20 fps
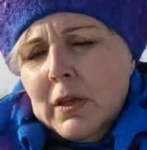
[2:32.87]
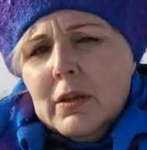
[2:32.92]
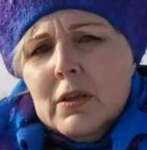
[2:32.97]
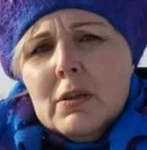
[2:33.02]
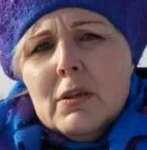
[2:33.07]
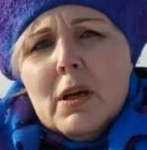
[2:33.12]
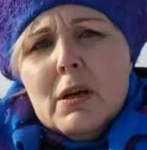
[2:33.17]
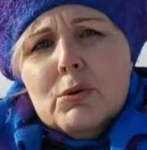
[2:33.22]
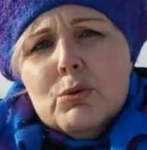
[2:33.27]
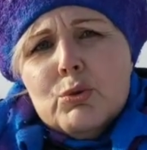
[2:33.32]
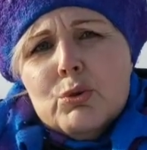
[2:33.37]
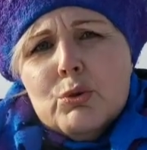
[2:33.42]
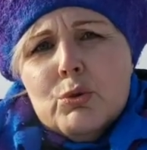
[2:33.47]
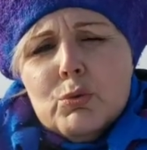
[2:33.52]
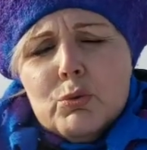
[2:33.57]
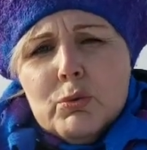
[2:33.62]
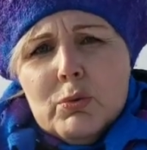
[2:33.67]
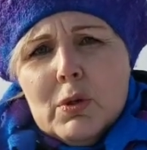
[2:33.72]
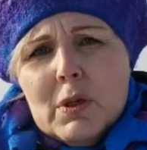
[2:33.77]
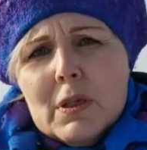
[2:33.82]
Не так уж
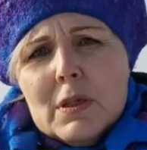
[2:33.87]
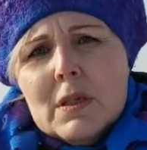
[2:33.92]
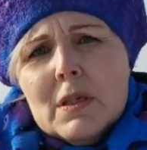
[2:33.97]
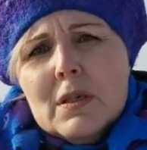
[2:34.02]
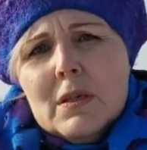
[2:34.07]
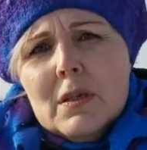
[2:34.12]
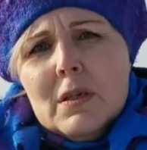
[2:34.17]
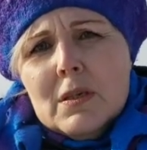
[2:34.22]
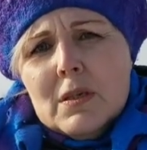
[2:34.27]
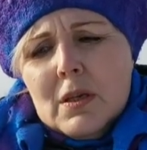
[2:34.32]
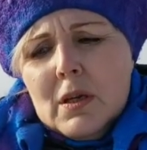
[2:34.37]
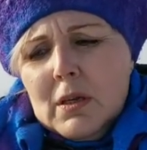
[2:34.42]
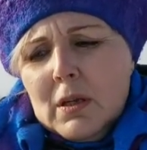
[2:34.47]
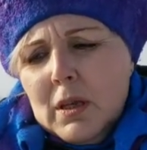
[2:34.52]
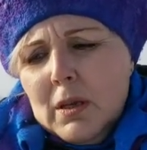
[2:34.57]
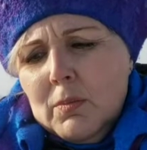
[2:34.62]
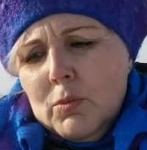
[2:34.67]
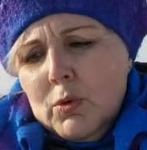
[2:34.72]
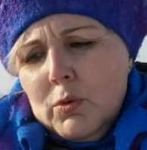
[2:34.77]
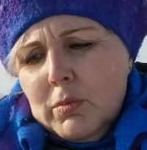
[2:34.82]
трудно оценить,
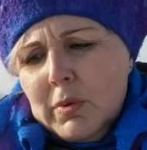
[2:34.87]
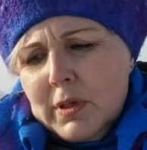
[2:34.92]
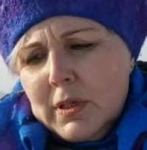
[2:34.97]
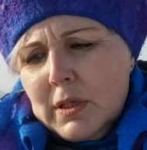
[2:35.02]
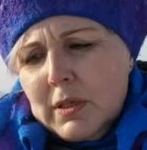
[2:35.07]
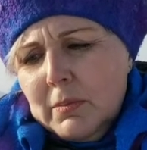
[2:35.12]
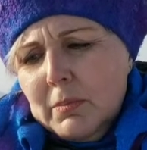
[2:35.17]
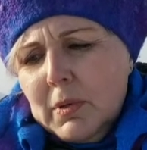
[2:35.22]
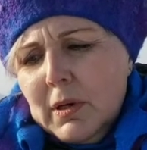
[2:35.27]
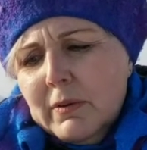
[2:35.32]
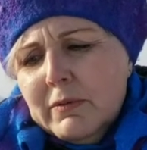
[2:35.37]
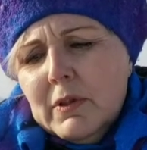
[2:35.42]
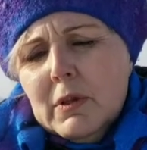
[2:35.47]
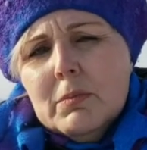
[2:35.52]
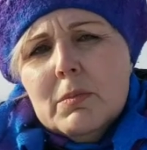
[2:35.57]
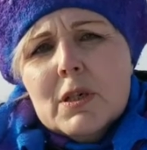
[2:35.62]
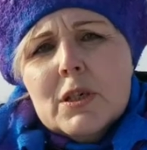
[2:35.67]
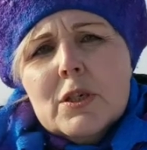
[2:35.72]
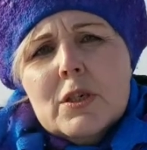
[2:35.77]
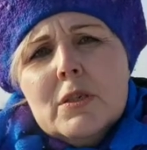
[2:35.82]
каким образом
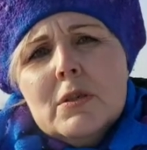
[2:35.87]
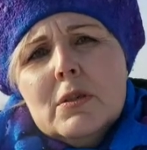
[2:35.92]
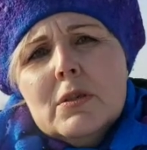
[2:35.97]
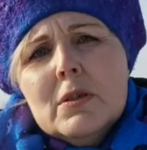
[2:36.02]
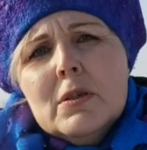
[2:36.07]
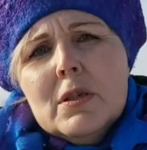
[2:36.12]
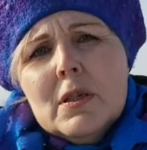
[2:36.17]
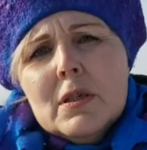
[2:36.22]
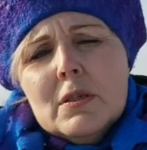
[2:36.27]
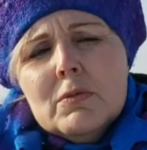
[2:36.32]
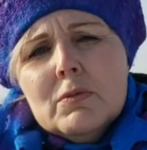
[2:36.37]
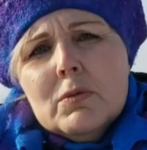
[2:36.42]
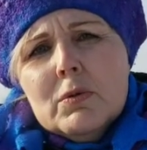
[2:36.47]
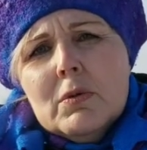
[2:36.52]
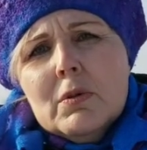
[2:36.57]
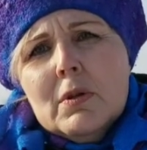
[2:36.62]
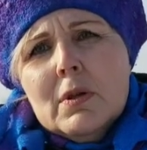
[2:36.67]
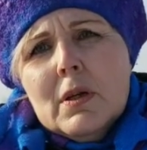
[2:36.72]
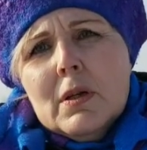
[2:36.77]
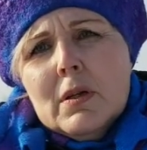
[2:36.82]
автомашины
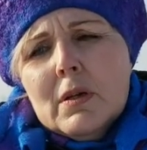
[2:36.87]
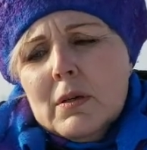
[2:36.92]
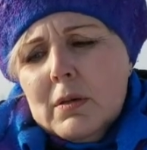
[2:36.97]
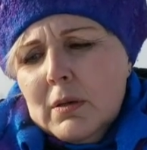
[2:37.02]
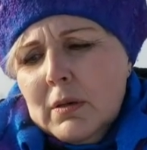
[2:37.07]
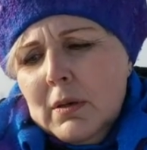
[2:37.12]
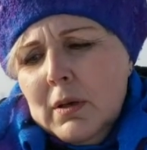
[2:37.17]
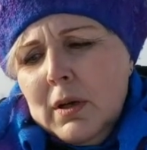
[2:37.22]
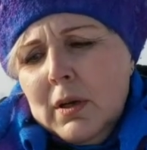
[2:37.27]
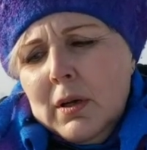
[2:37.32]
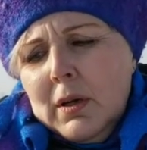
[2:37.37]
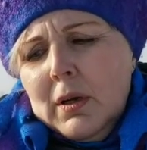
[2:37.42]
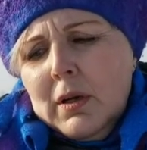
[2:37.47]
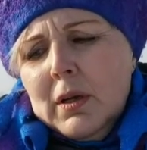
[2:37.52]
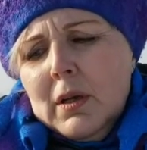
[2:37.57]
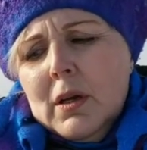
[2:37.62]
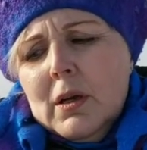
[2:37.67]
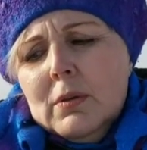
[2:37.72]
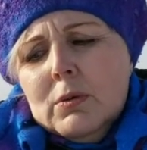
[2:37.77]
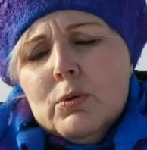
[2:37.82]
действуют на
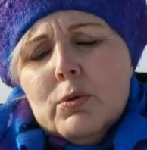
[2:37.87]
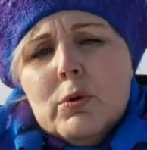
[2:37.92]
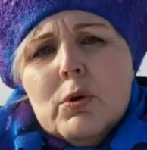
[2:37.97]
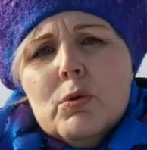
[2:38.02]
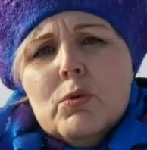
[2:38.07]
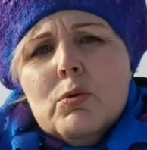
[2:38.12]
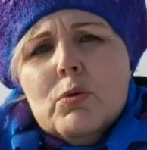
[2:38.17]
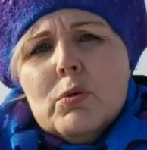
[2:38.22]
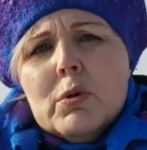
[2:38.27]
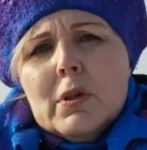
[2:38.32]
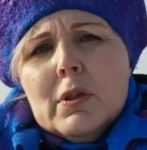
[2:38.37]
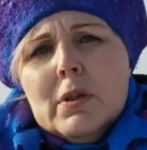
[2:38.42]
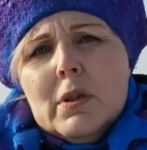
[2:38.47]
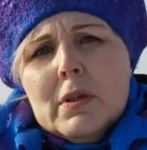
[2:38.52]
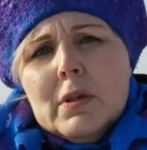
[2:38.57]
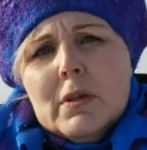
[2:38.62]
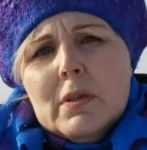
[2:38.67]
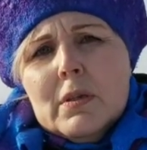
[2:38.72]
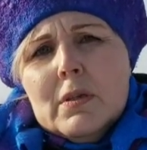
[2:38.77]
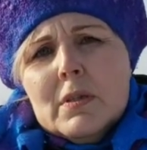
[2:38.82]
экологию
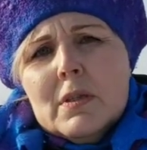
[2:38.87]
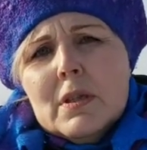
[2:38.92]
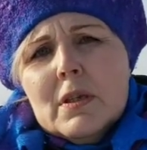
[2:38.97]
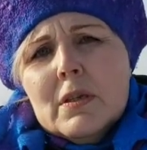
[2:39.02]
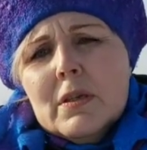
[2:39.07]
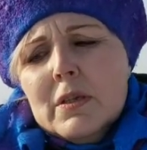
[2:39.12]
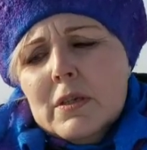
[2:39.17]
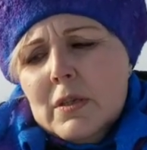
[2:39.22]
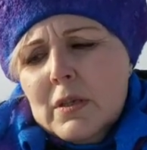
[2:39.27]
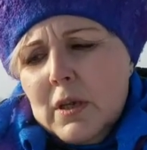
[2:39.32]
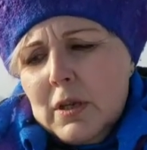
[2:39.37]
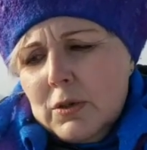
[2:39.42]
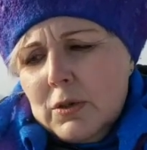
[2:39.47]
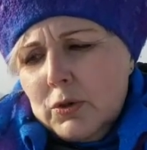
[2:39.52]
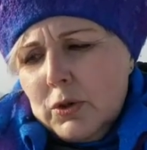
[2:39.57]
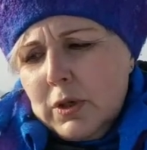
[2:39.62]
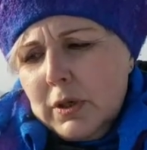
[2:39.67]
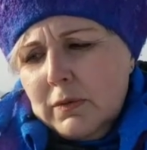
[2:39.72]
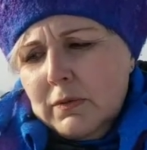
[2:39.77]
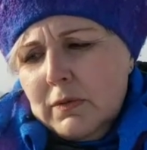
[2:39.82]
города.
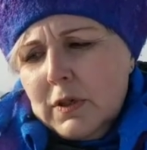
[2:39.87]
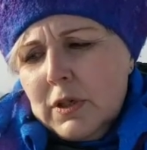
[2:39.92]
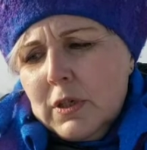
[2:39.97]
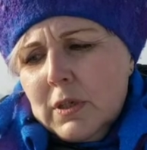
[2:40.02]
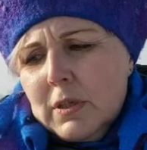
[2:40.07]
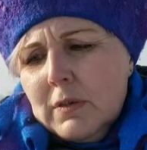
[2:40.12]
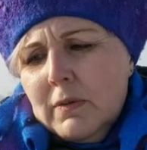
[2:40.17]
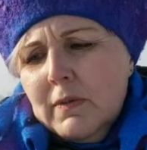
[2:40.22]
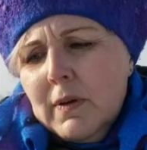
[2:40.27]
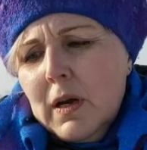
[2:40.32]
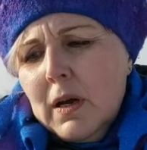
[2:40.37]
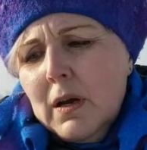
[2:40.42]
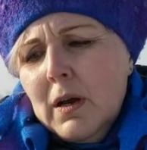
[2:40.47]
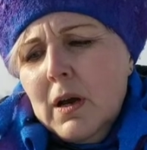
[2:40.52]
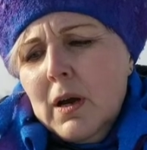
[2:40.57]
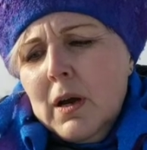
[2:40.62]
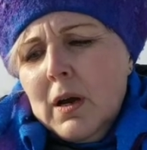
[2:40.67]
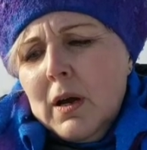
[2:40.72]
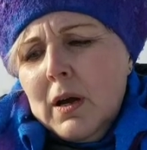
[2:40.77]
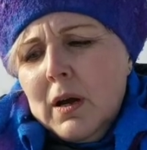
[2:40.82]
Загрязняющие вещества –